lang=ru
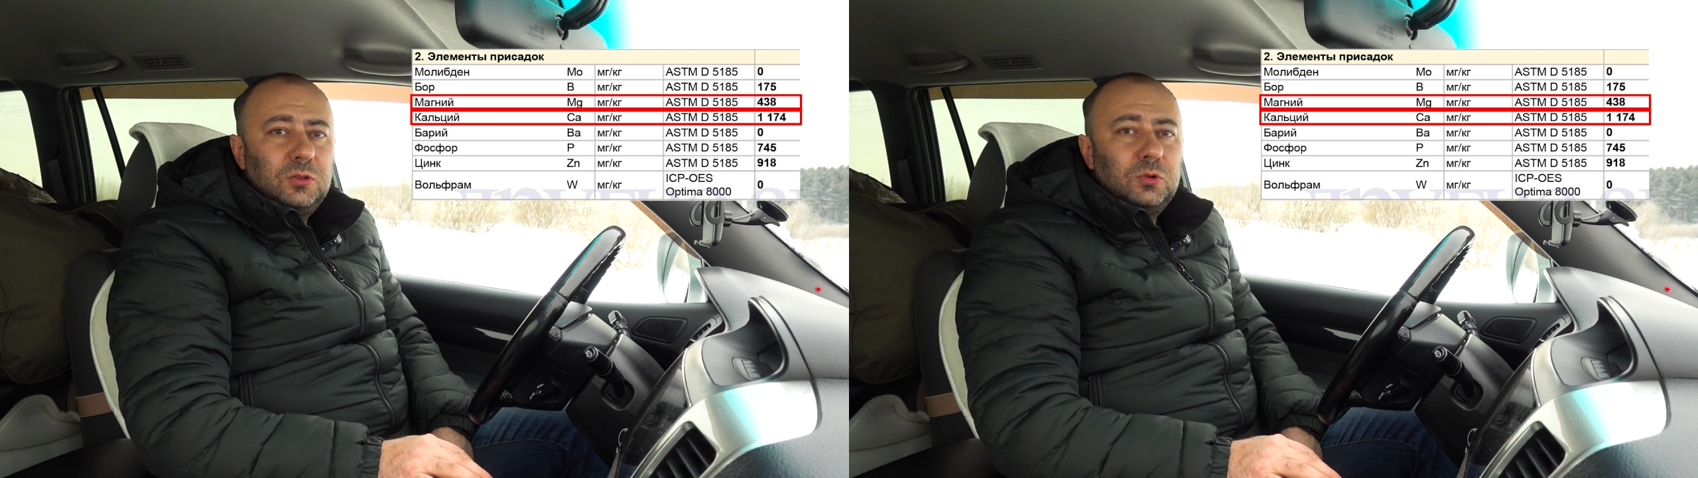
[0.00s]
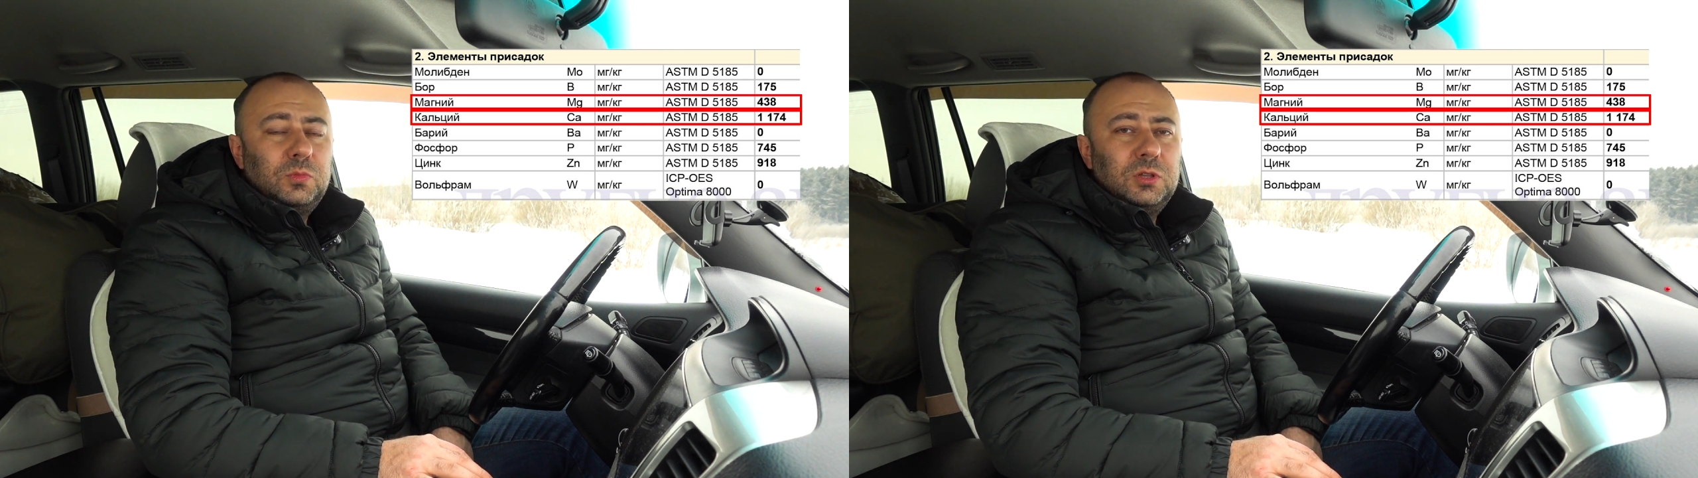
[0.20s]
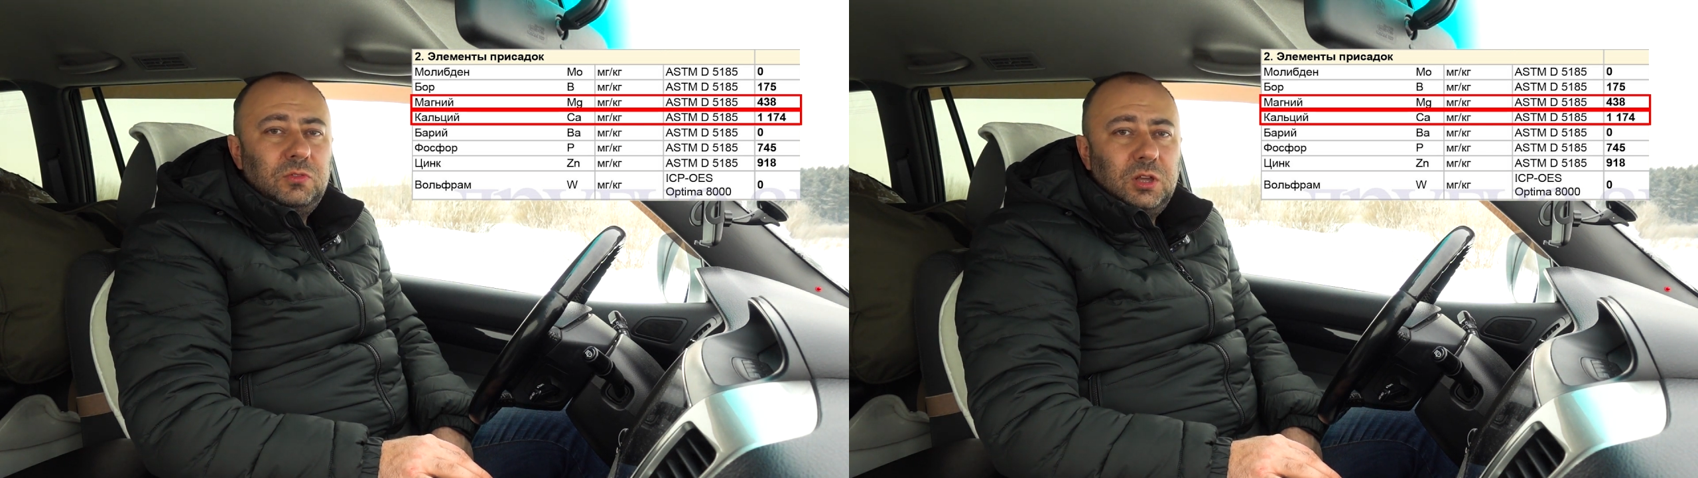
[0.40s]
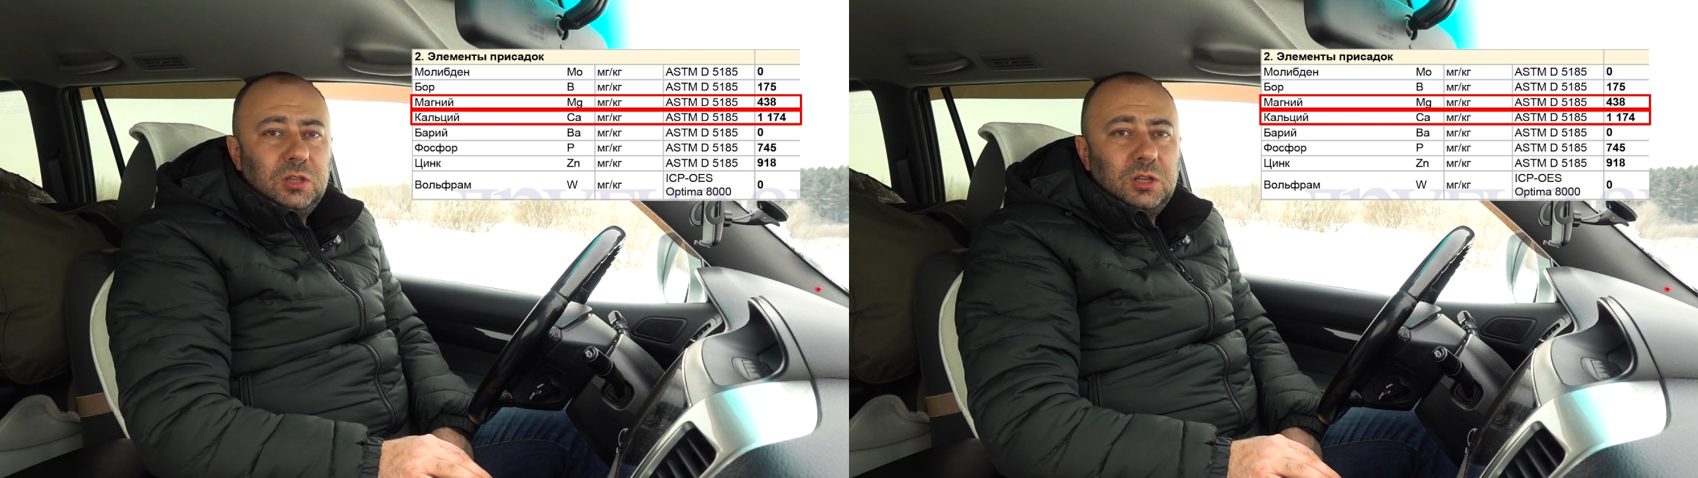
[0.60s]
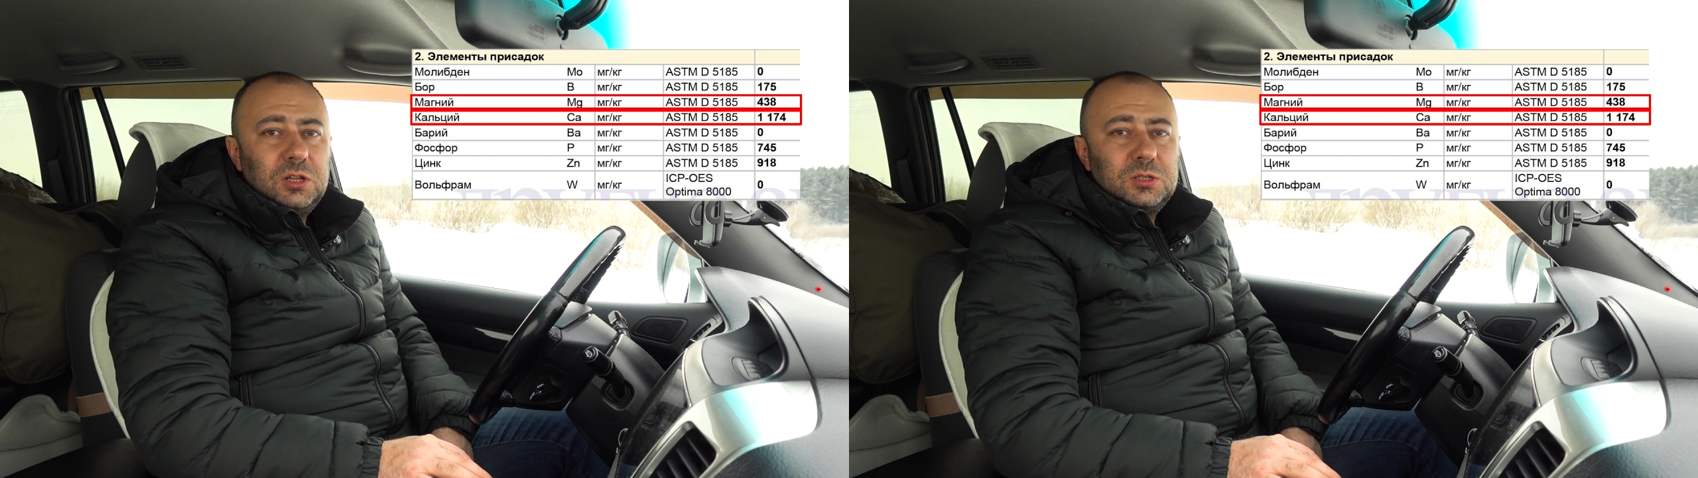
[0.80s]

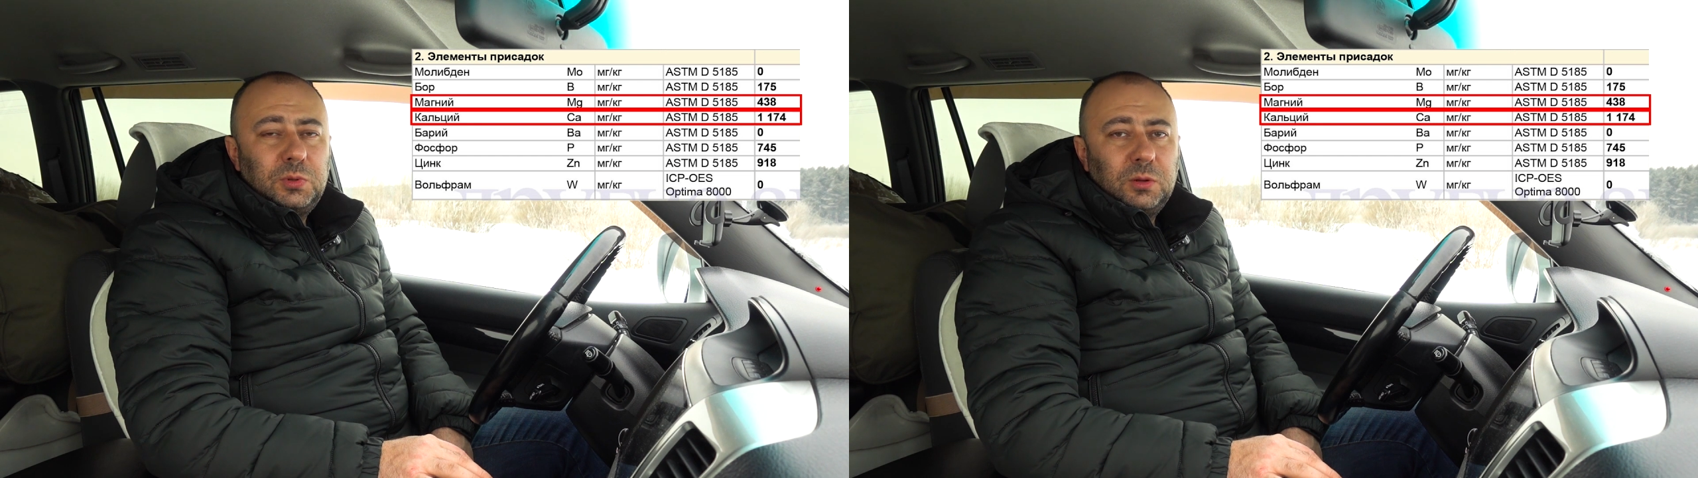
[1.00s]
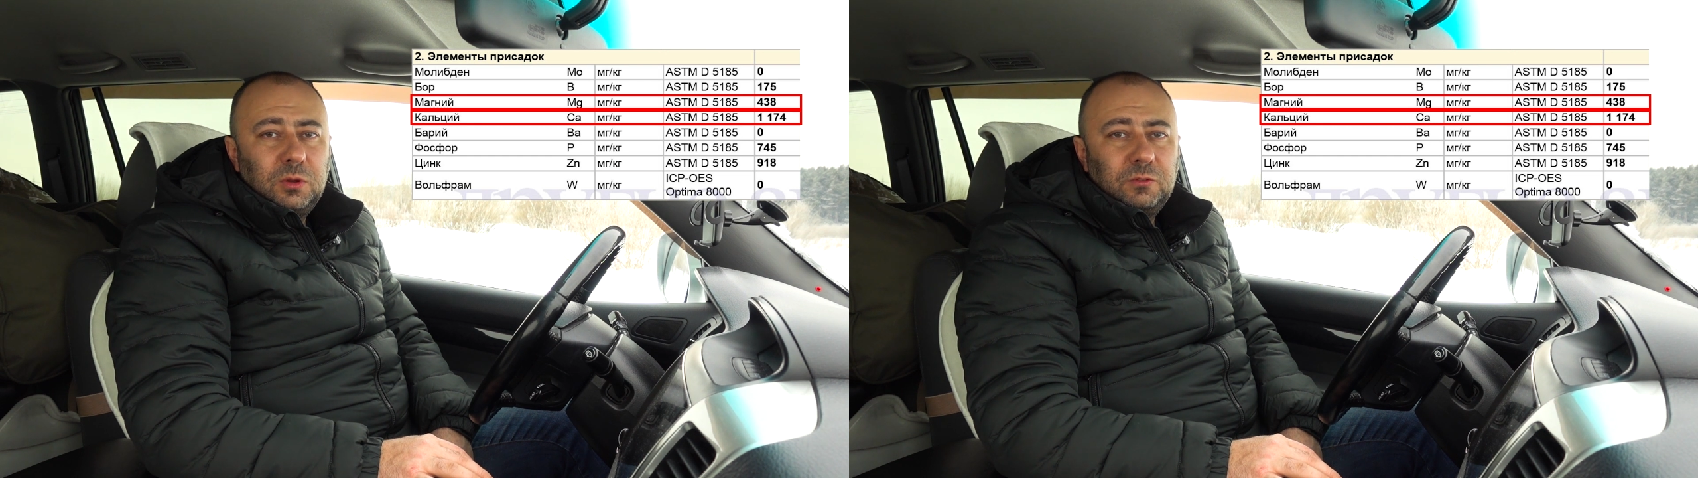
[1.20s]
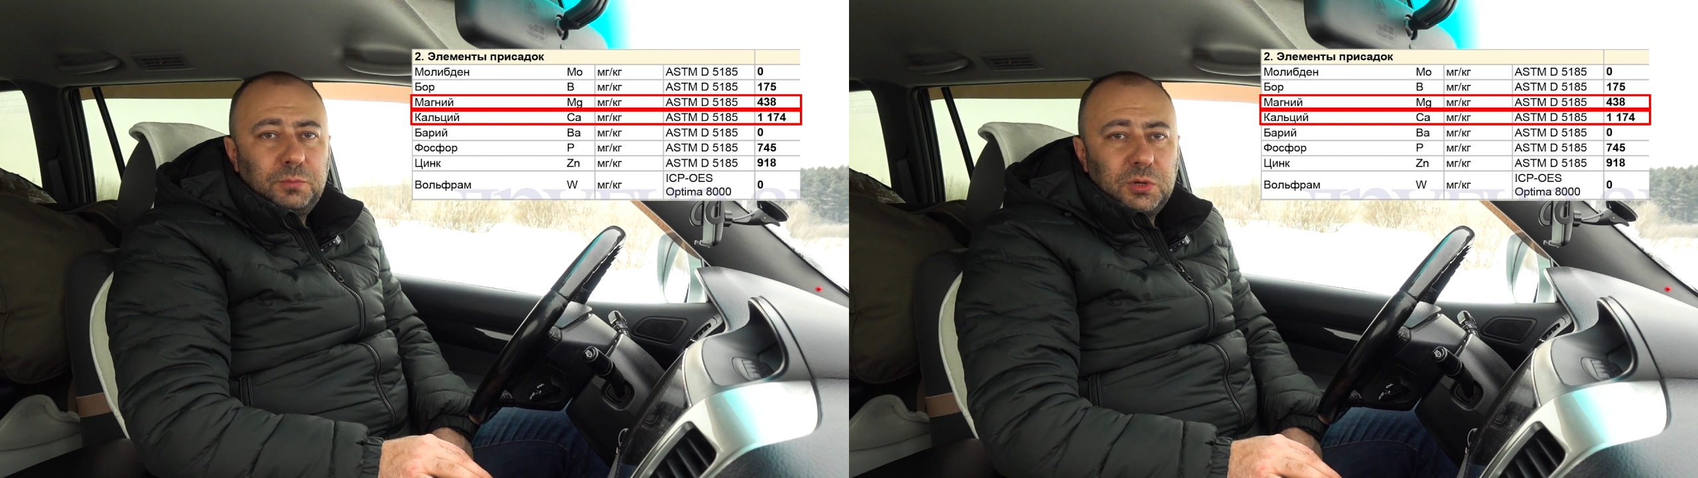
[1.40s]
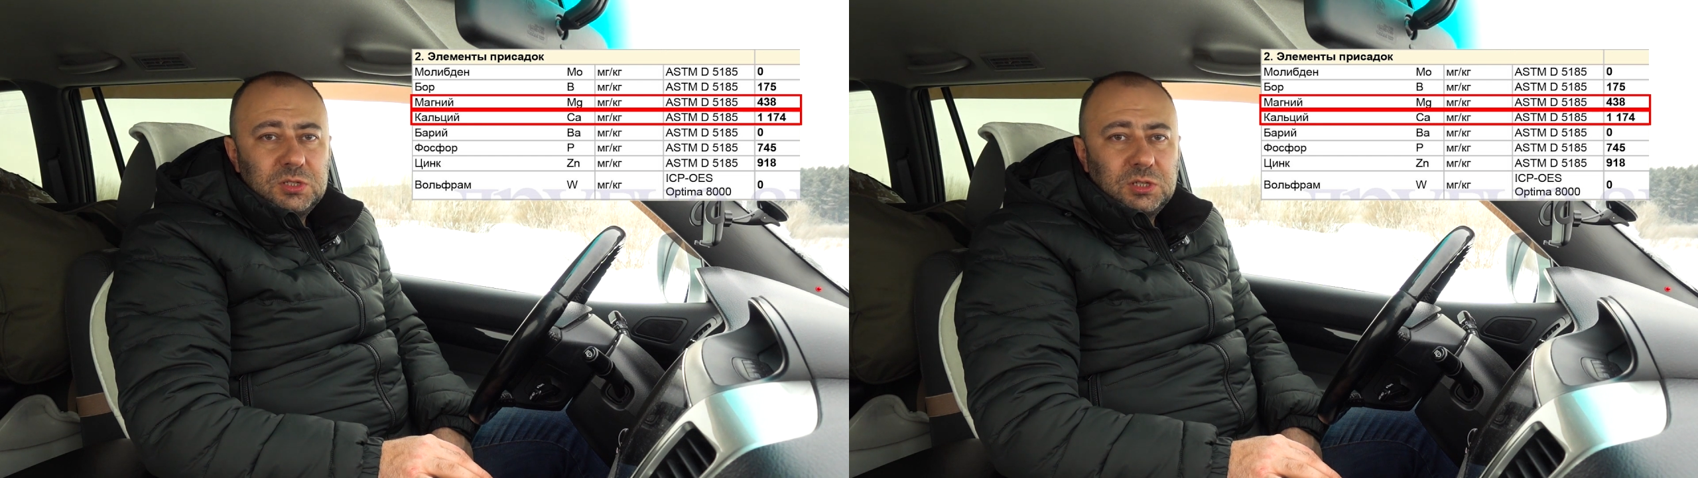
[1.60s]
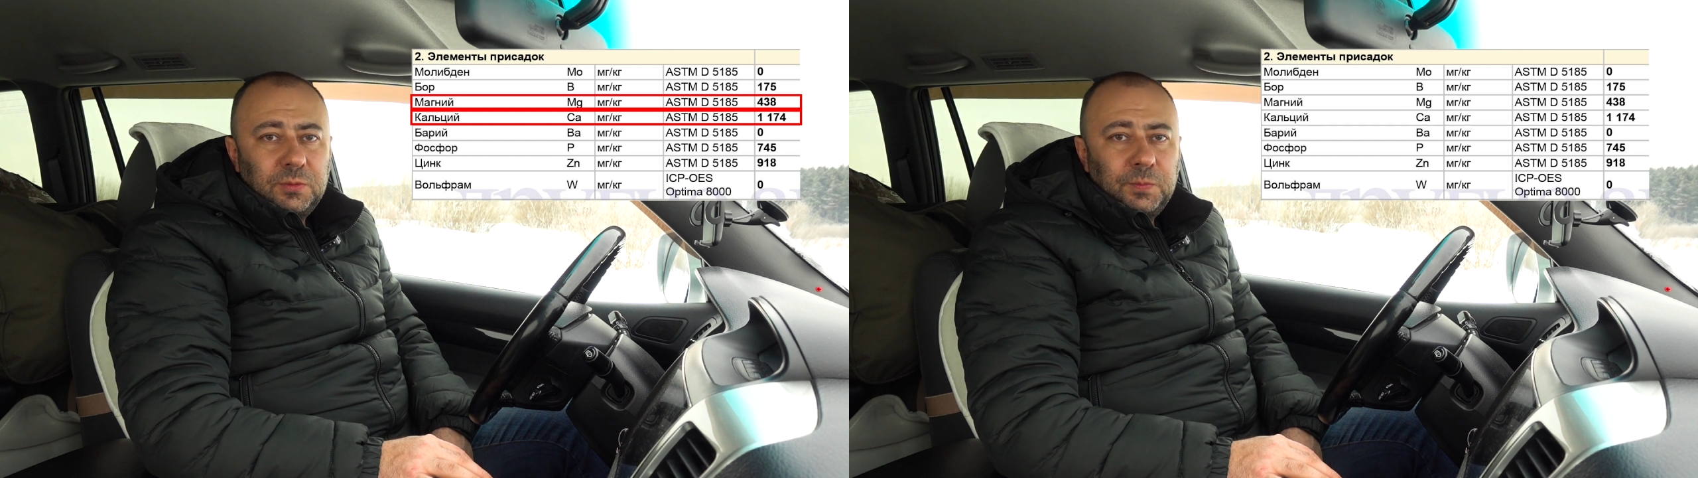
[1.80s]
турбодвигателей с прямым
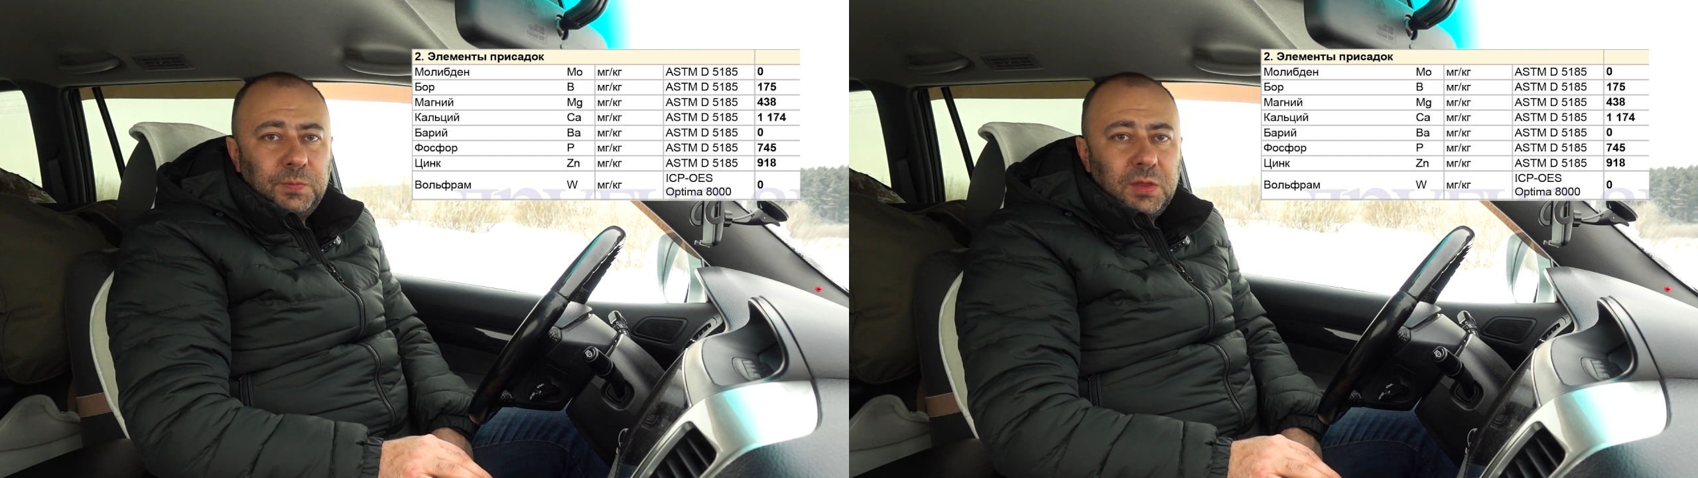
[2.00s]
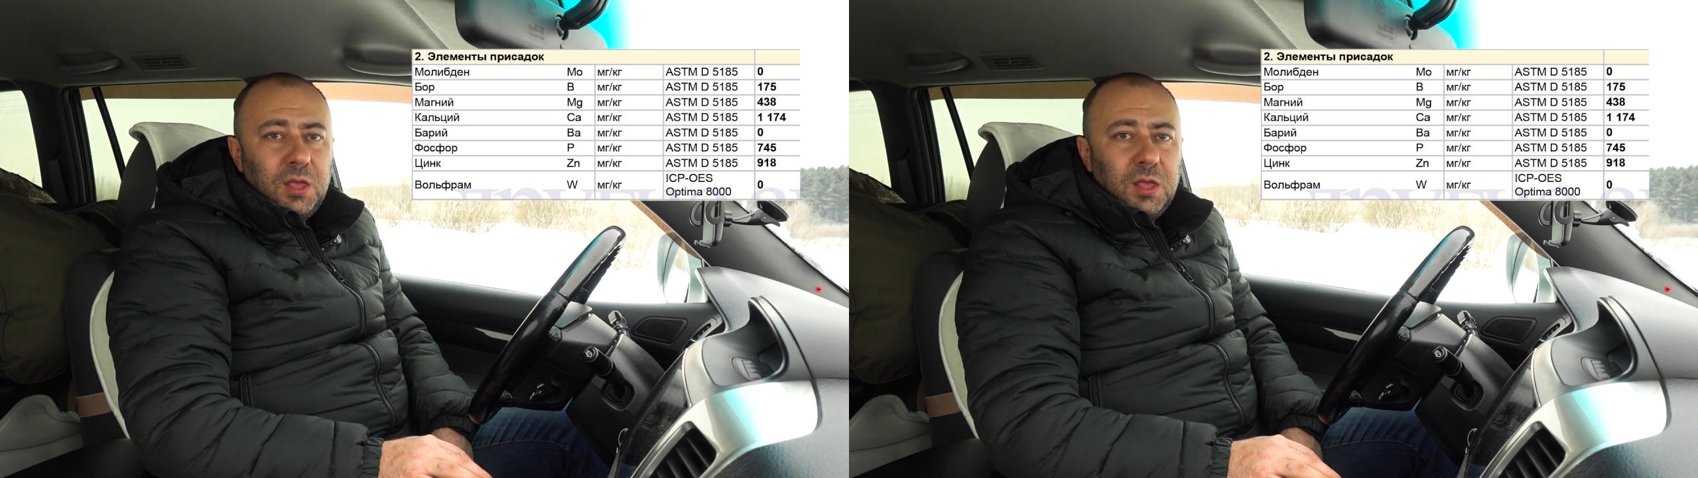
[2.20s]
впрыском.